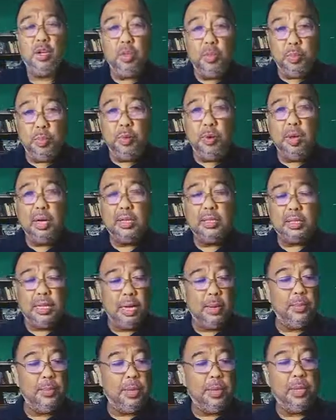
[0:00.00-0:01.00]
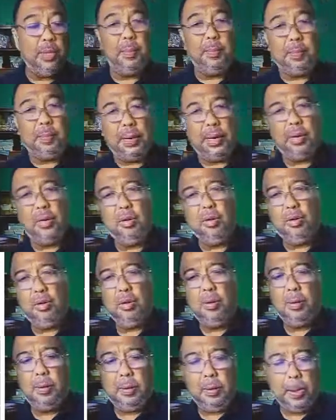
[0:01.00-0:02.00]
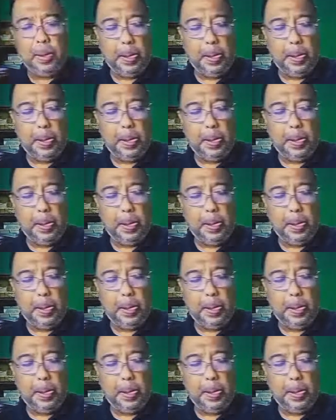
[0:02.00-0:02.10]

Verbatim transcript: Yun po ang sabi ng Panginoon.